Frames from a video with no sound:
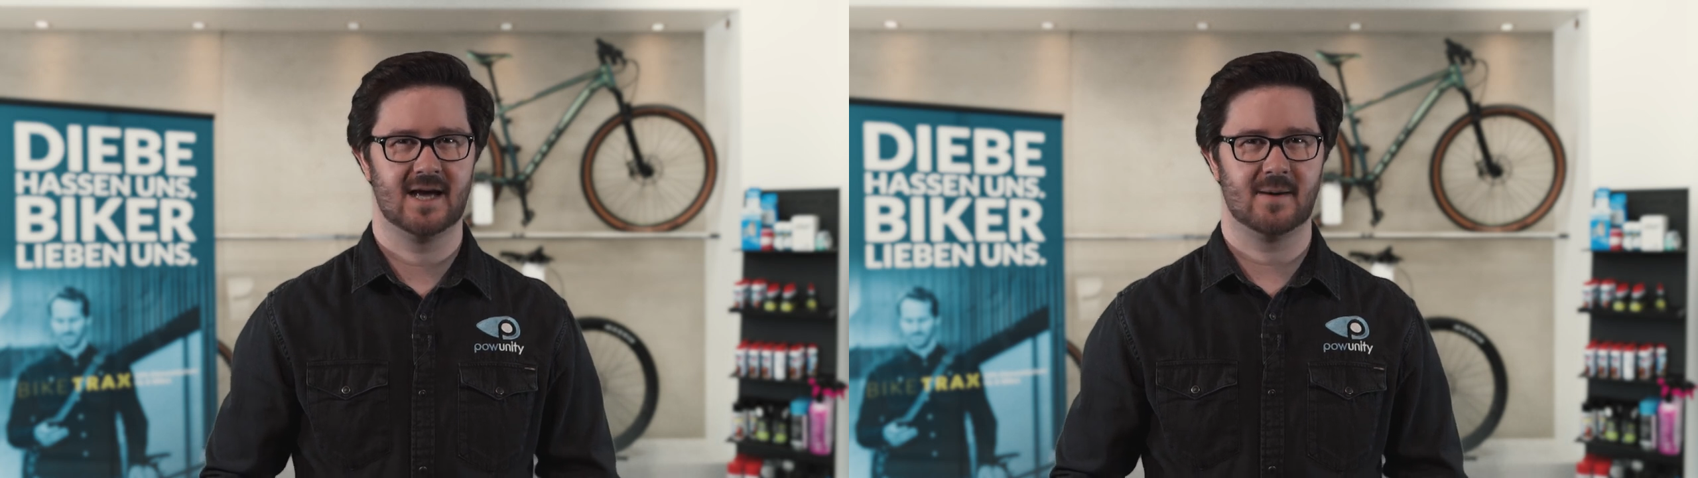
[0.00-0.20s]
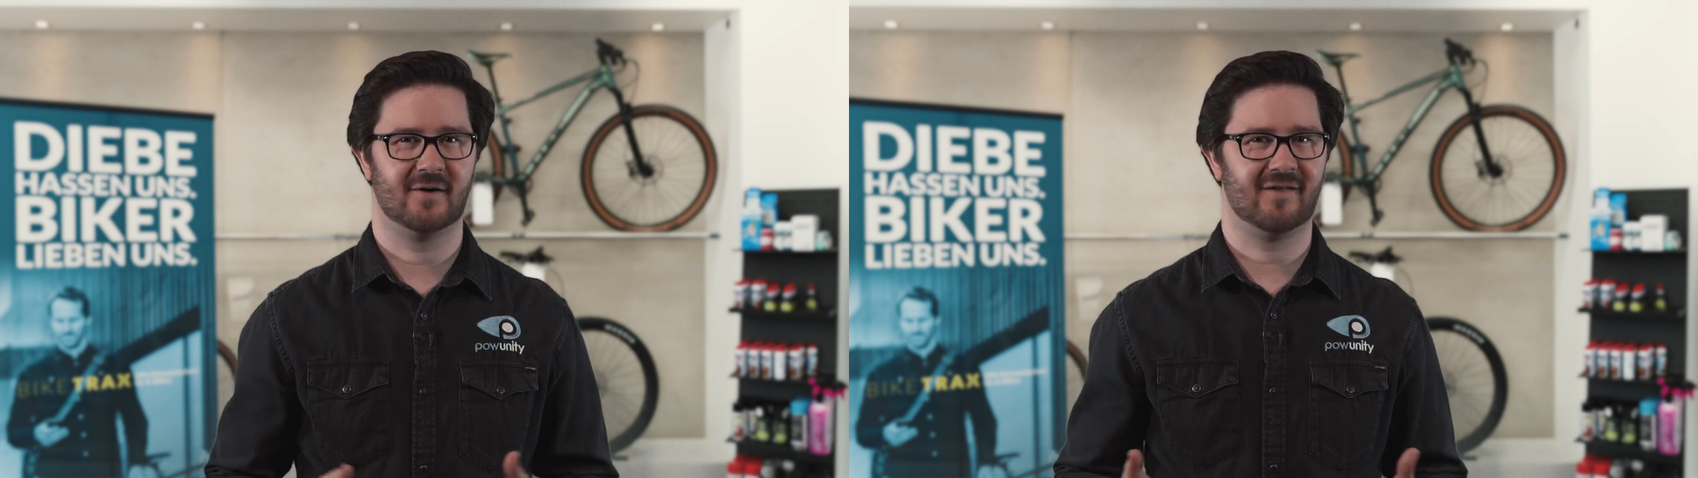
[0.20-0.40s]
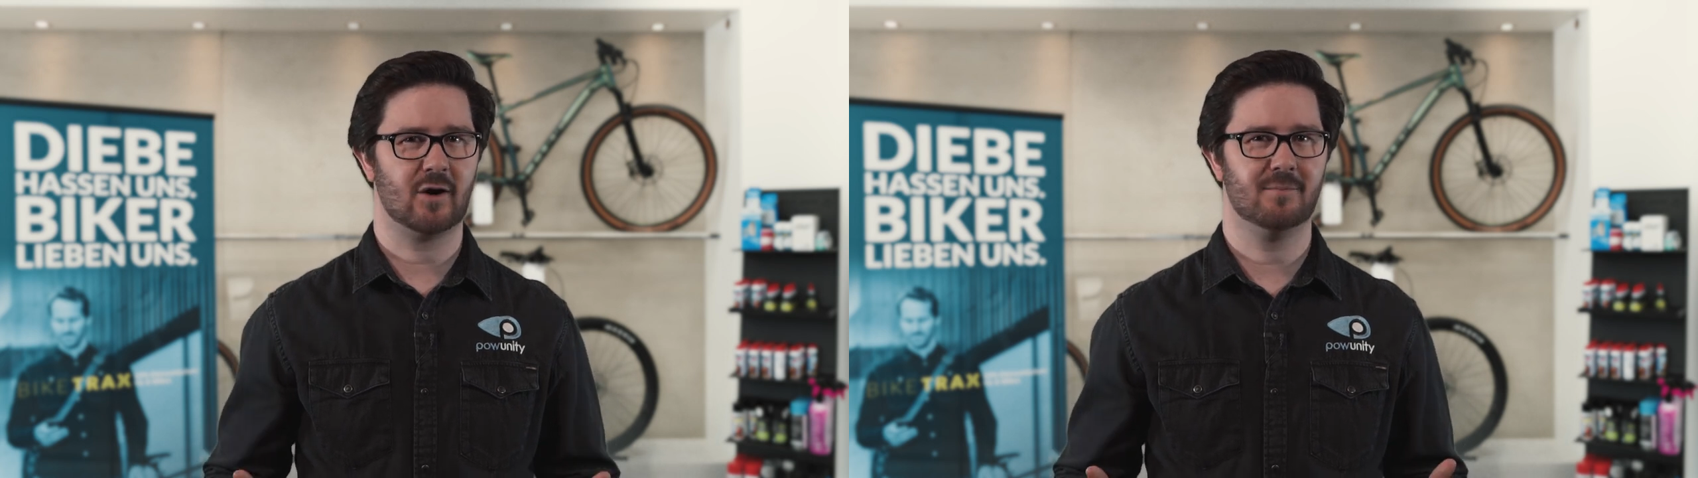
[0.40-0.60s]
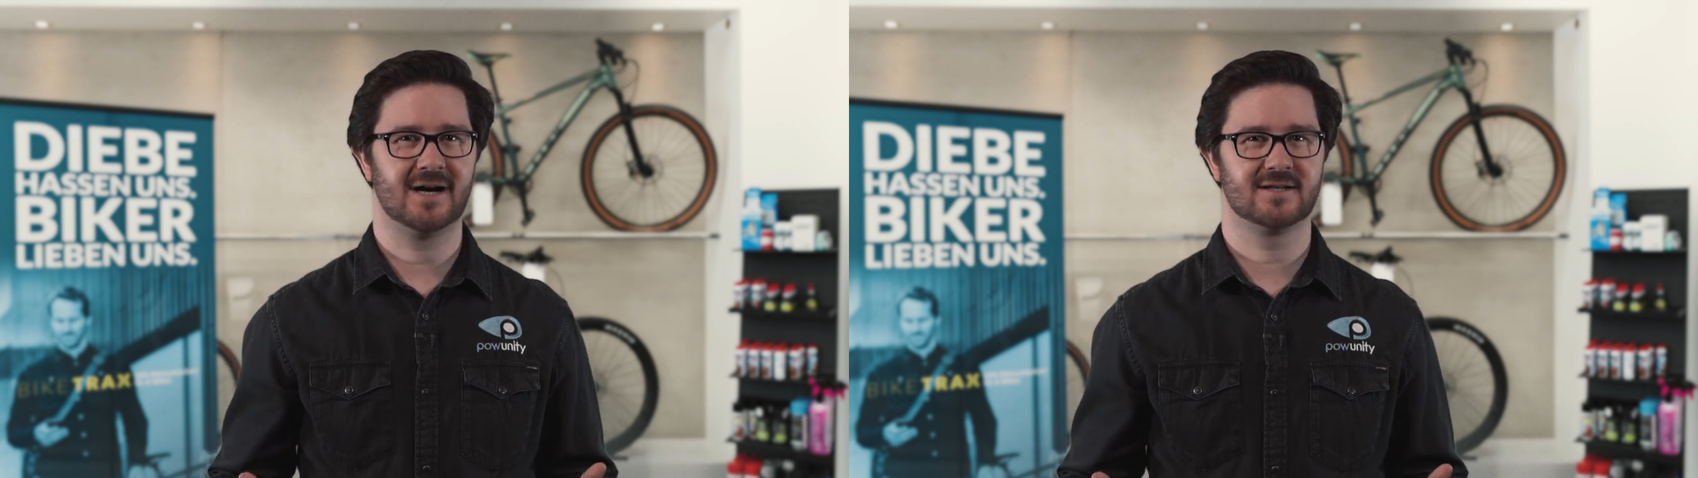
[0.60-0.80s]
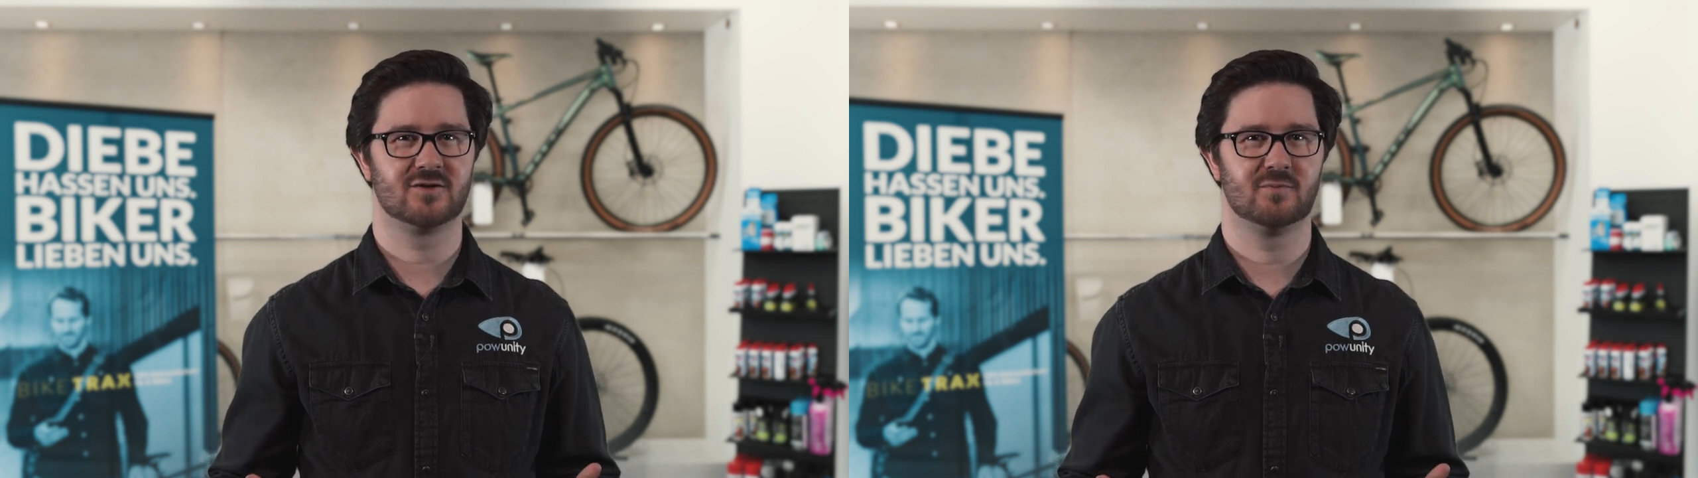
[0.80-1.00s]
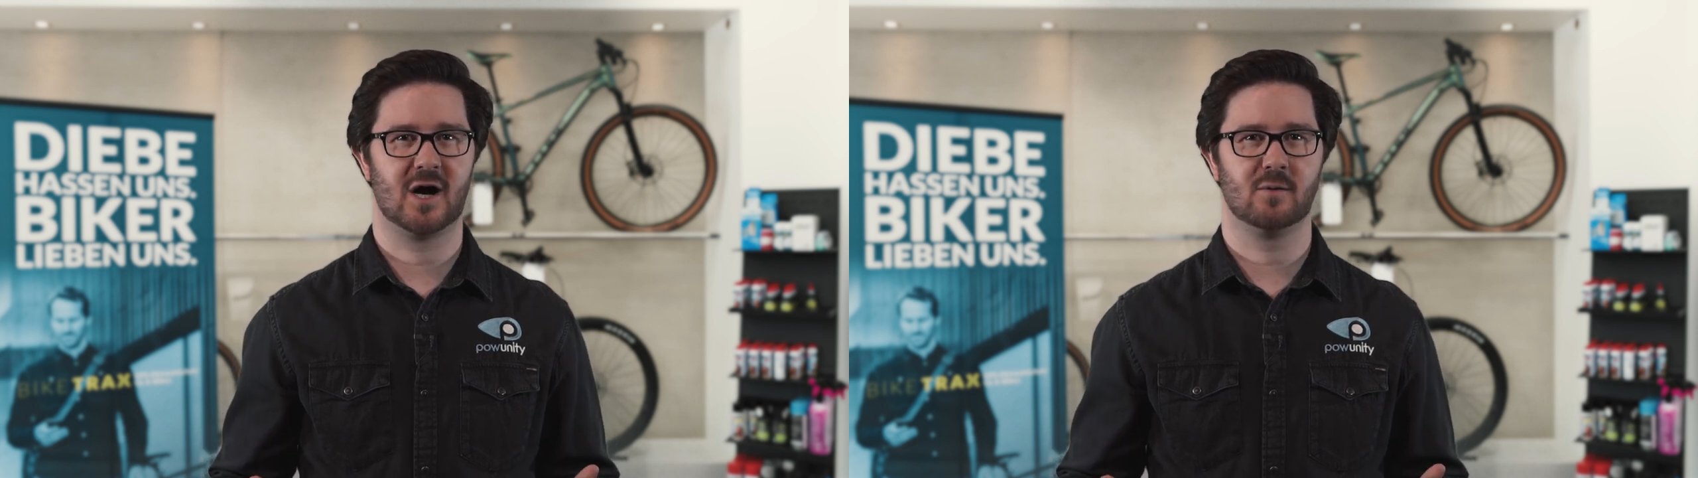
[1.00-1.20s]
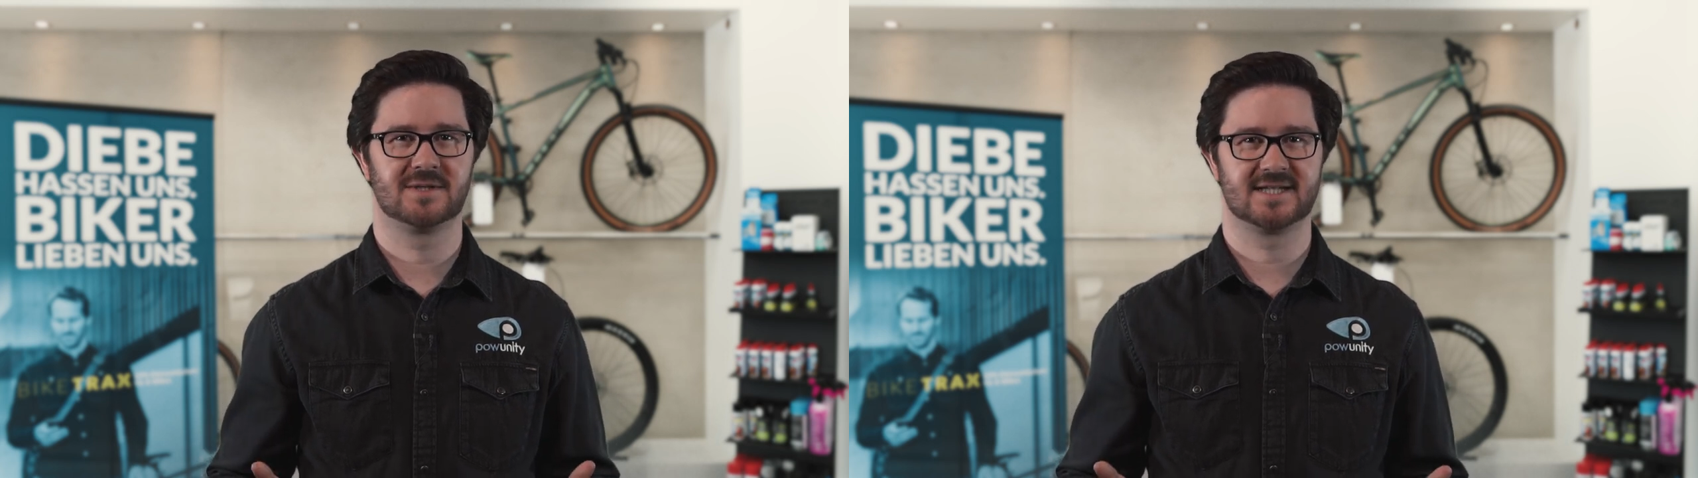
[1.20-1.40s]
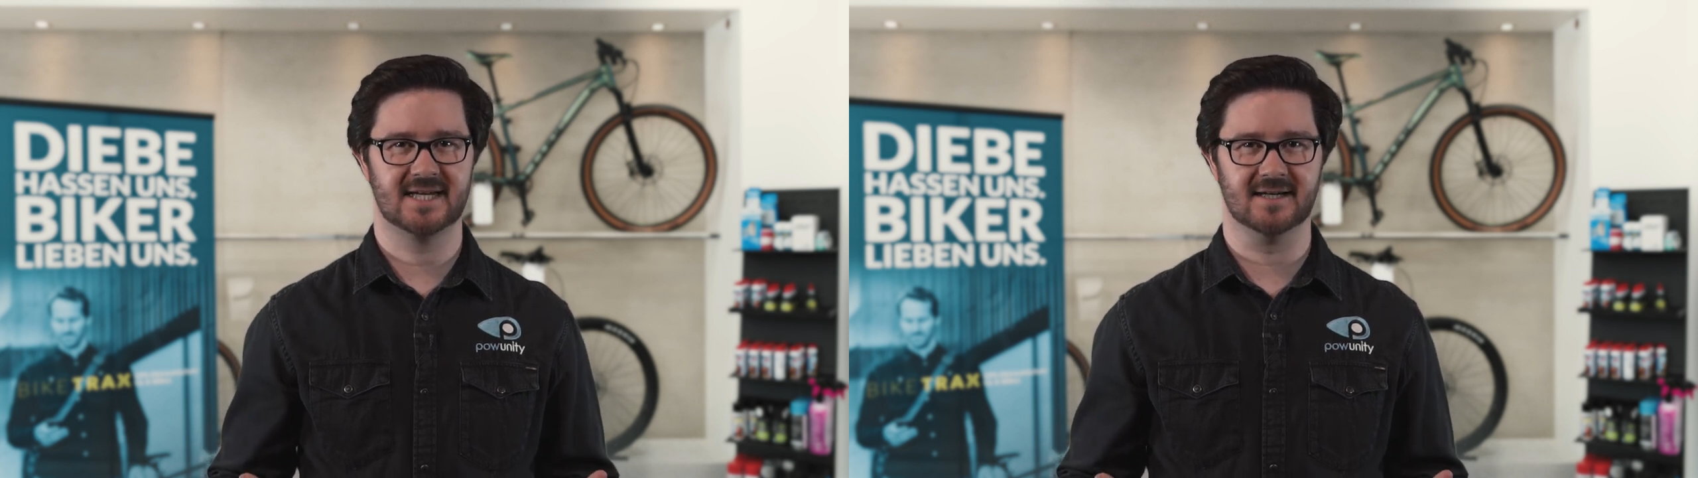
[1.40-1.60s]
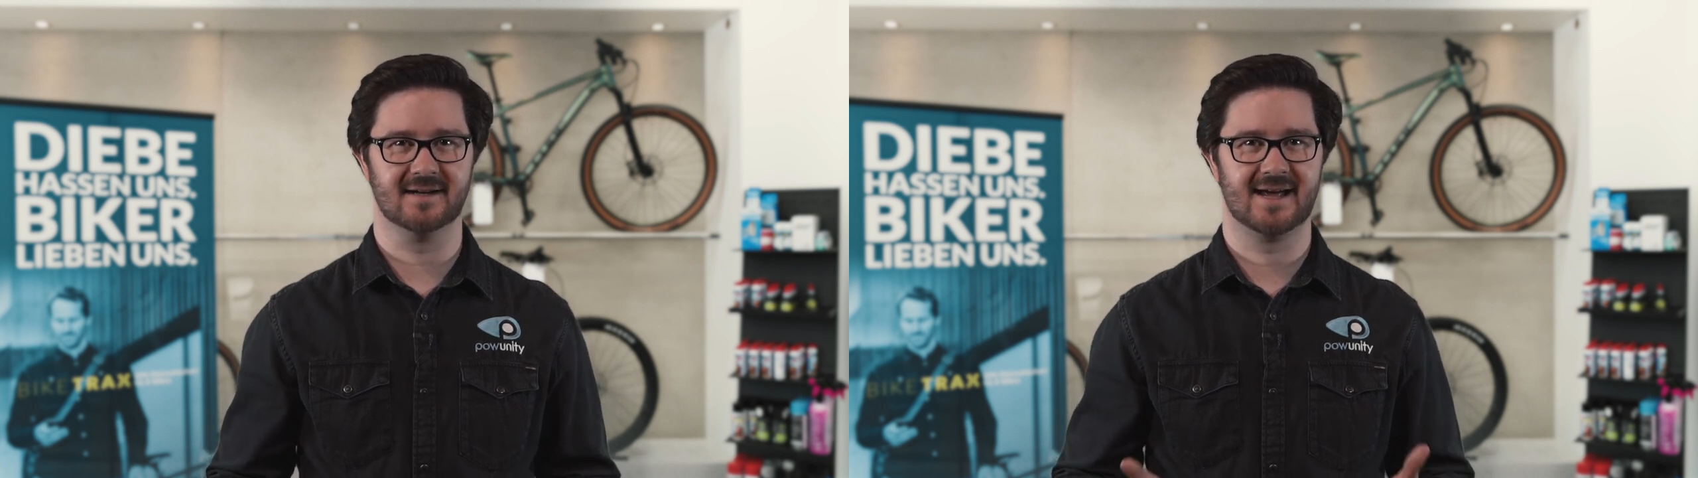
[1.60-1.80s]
Aber warum macht es überhaupt Sinn,